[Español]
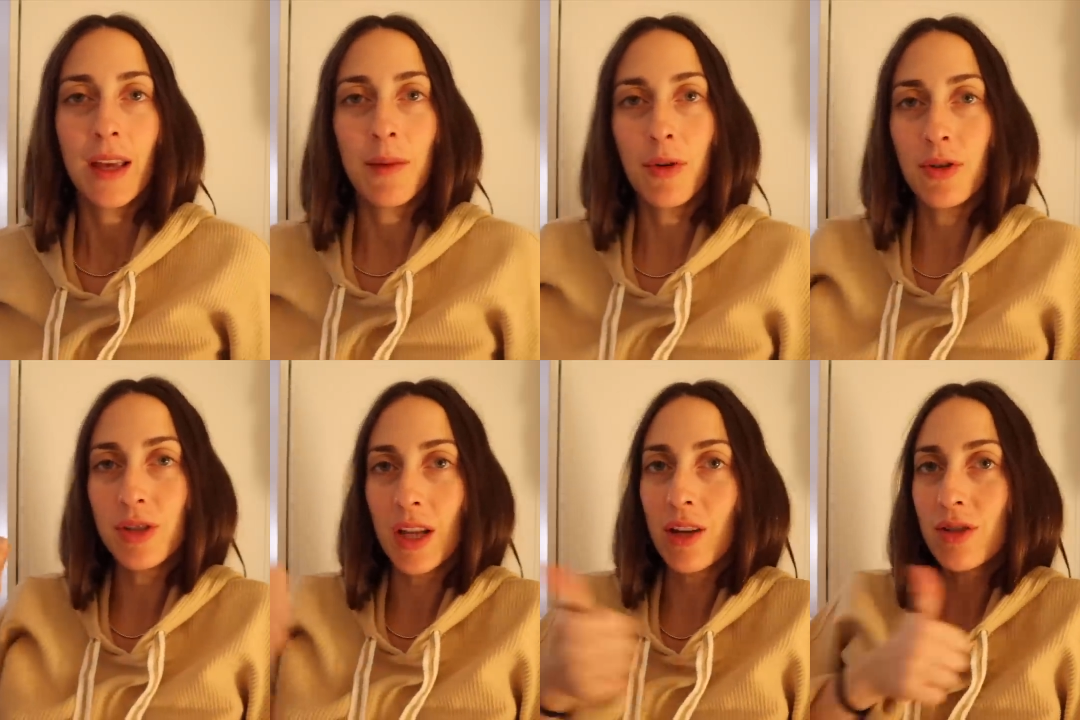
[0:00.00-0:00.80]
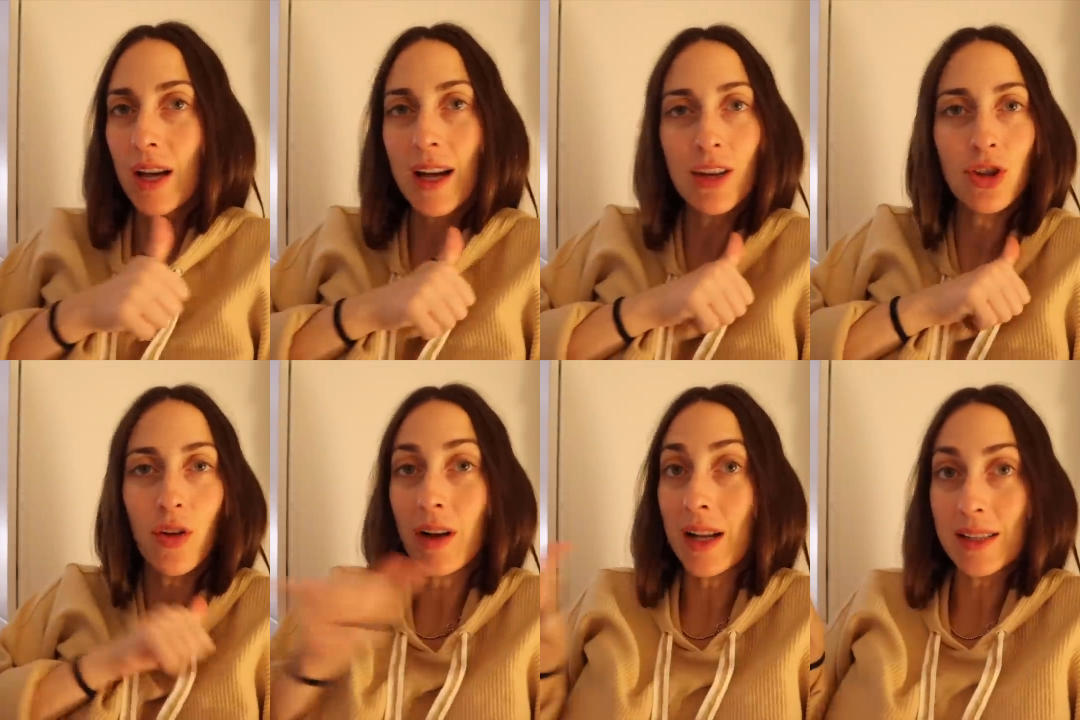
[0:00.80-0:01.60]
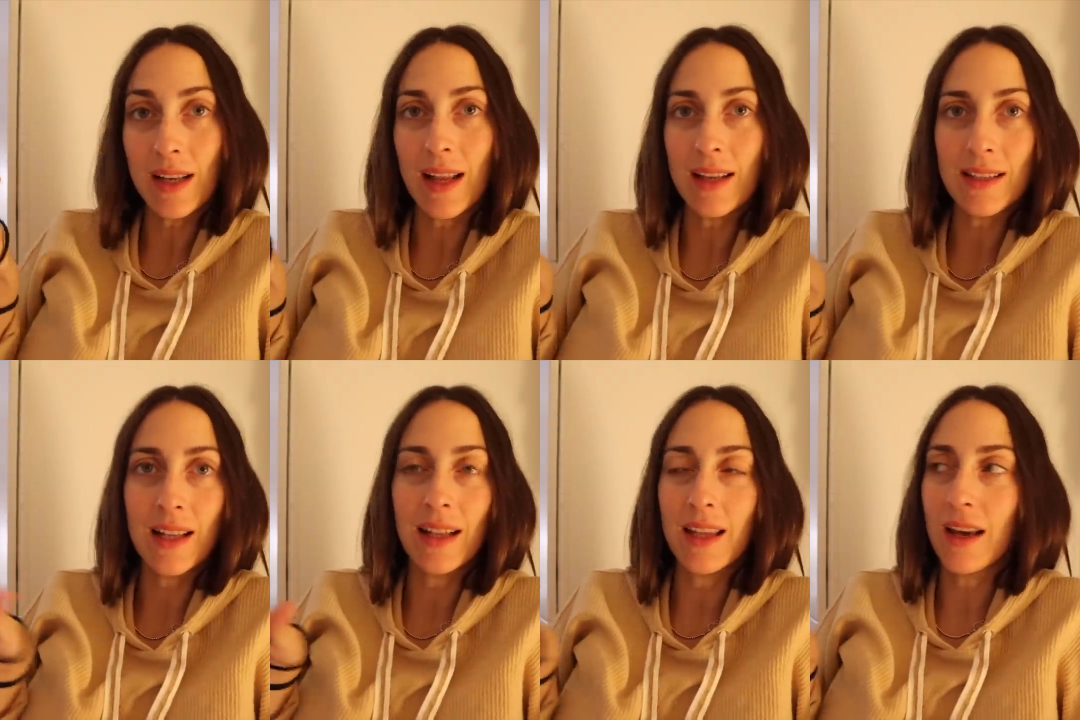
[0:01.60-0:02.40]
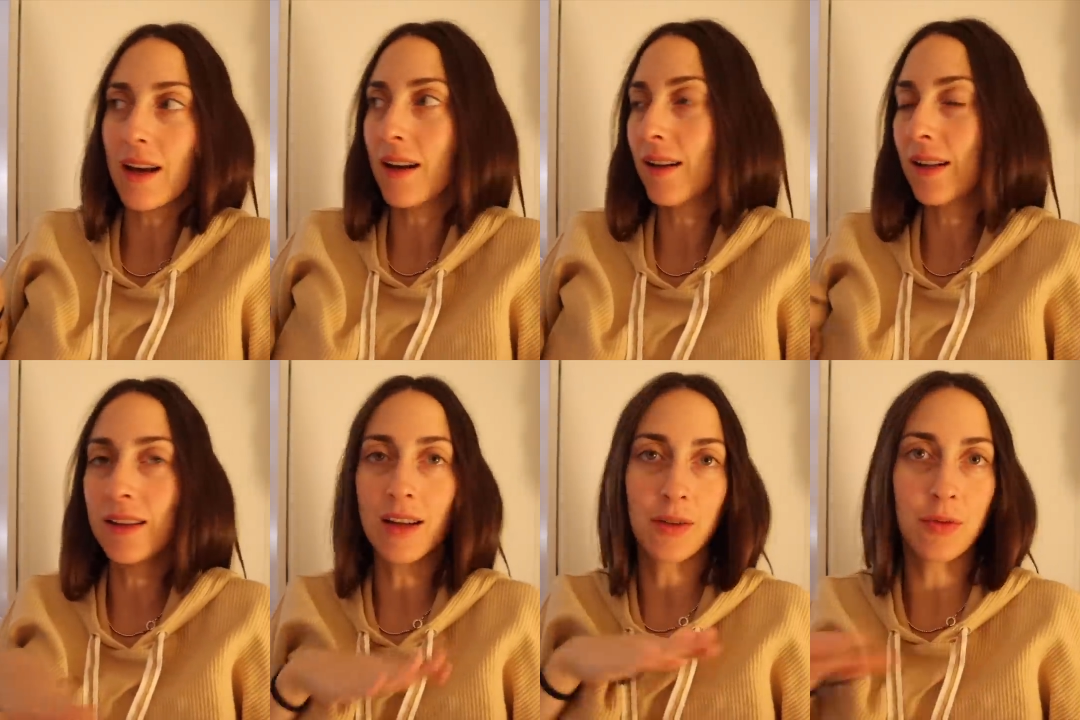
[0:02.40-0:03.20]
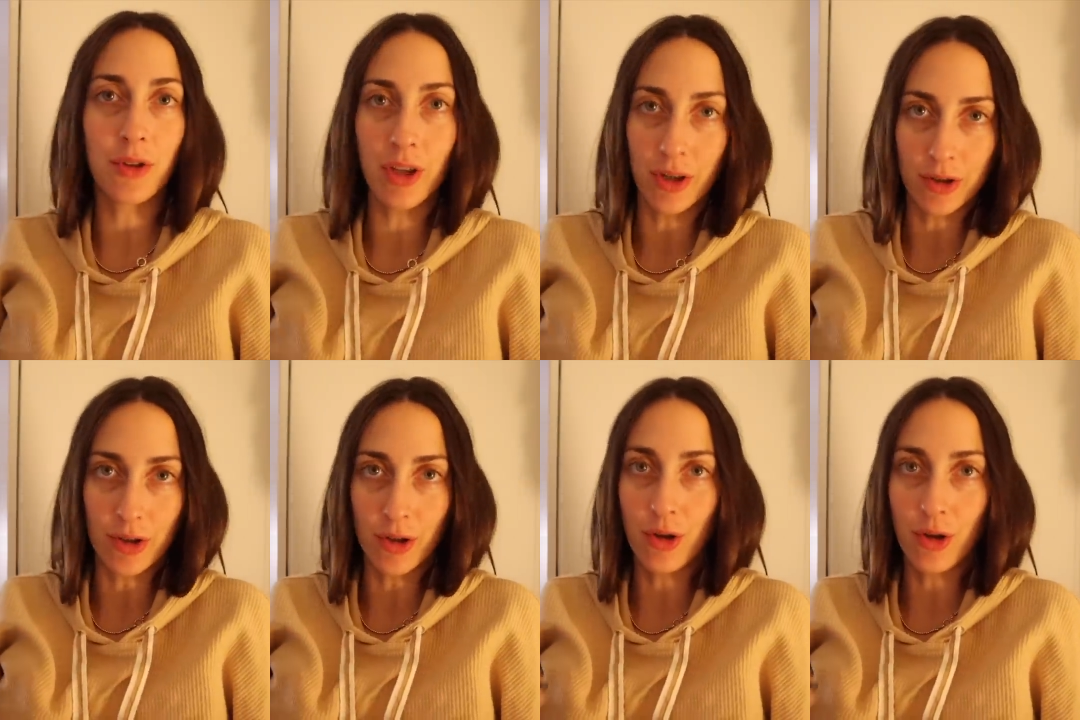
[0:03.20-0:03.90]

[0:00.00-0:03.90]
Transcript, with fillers: Hemos conseguido sacar todas las tareas del día entre unos y otros.